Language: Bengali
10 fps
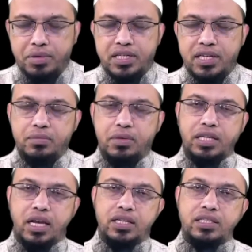বিচ্ছেদ
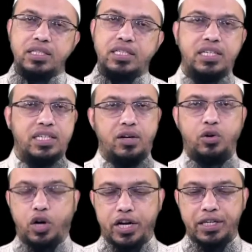বা তালাক যেটি সেটি
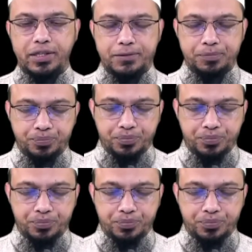এখন হয়